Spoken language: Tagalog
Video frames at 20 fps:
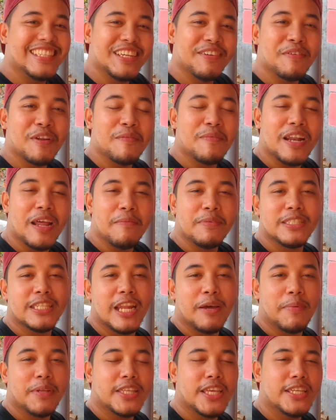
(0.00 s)
then, siyempre maraming
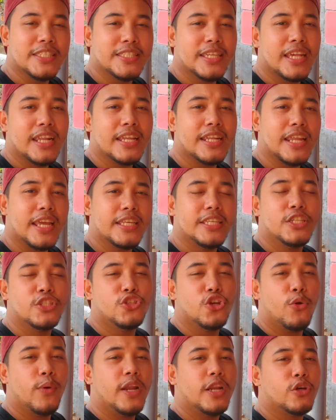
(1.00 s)
salamat kay Sir Reggie
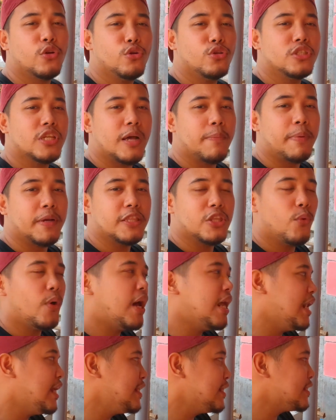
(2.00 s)
Joel Cruz sa
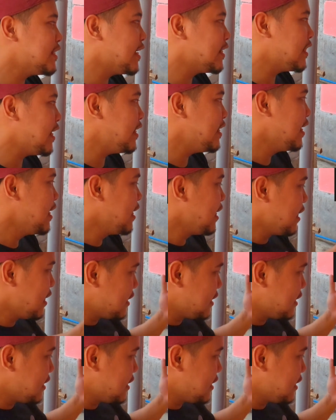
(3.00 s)
pagtiwala niya sa atin